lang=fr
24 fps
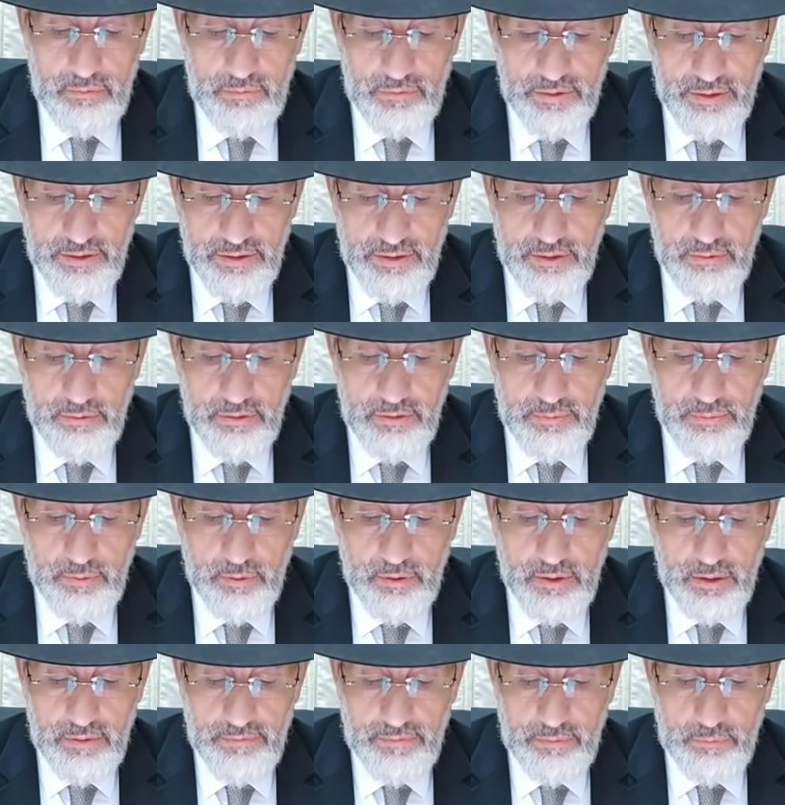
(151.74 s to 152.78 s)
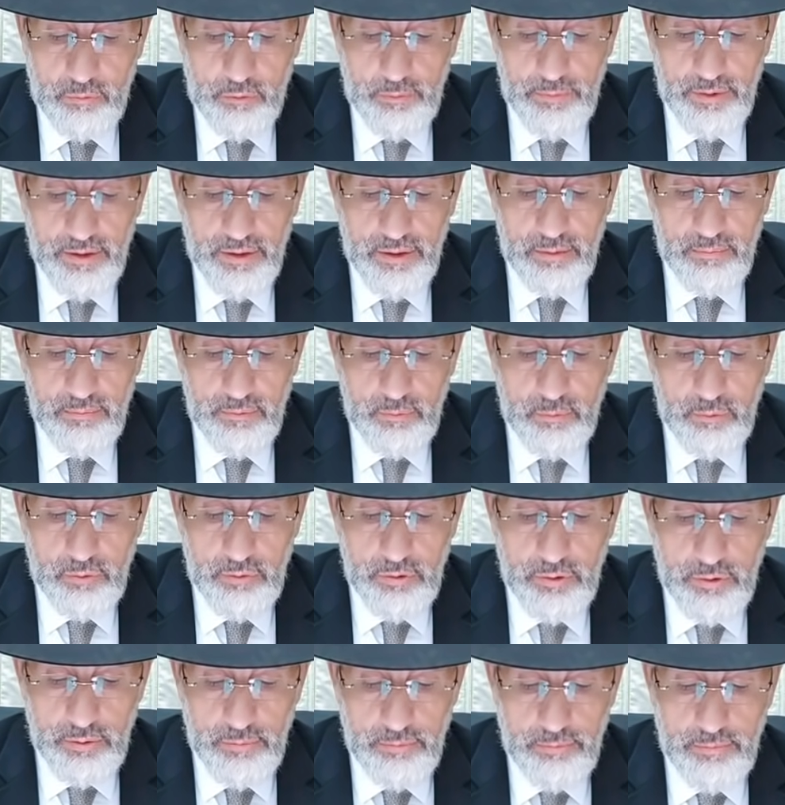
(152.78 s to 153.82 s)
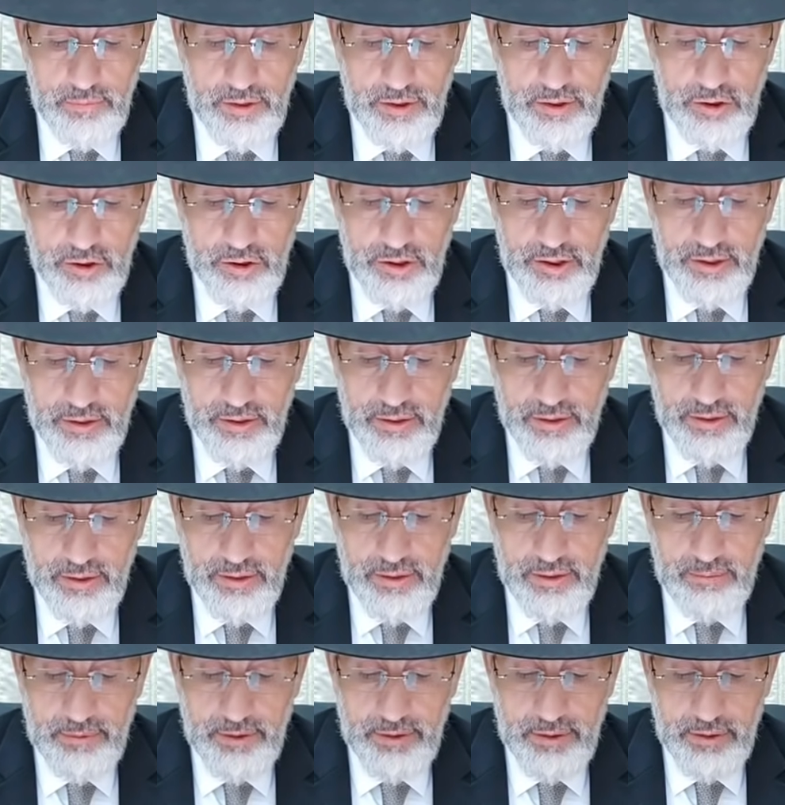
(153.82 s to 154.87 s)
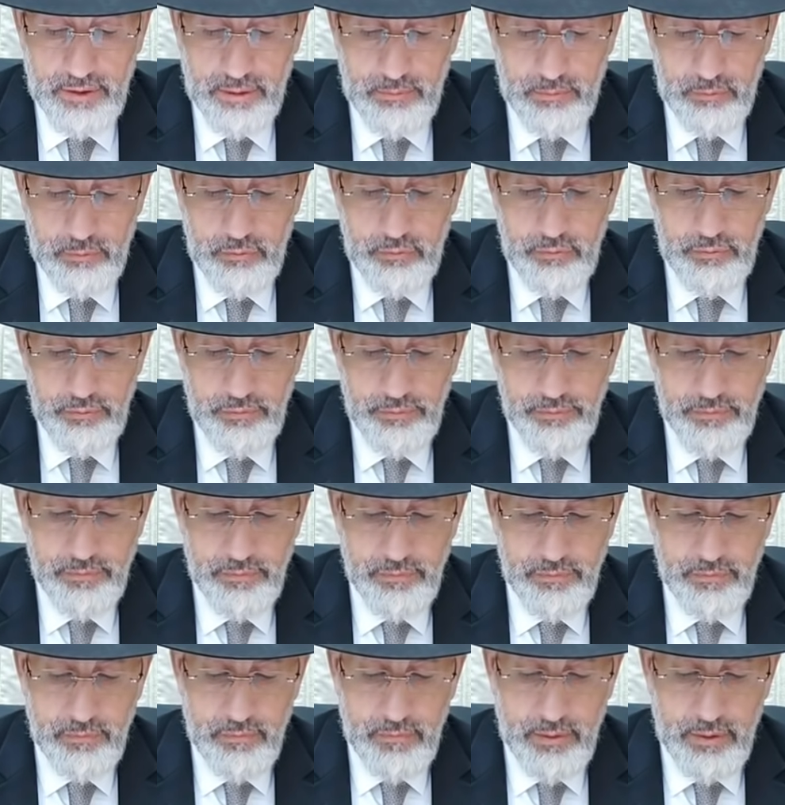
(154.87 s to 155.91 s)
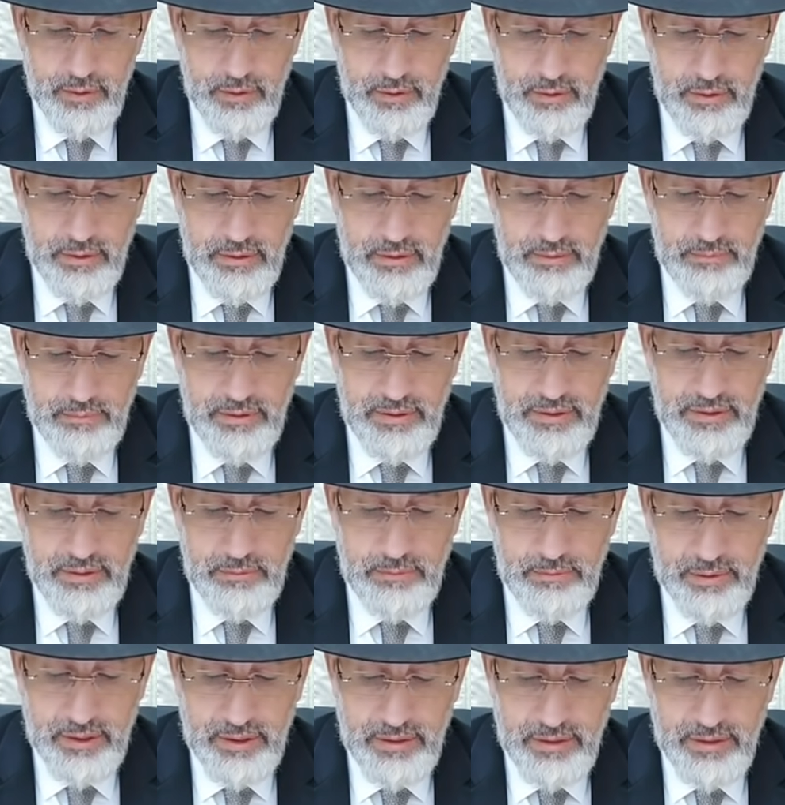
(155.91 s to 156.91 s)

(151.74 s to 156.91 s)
Ovadia, en espérant qu'elle va mieux, Bernard Mimoun, Ben Jan Chana Ben Chamou, Issim Ben Simcha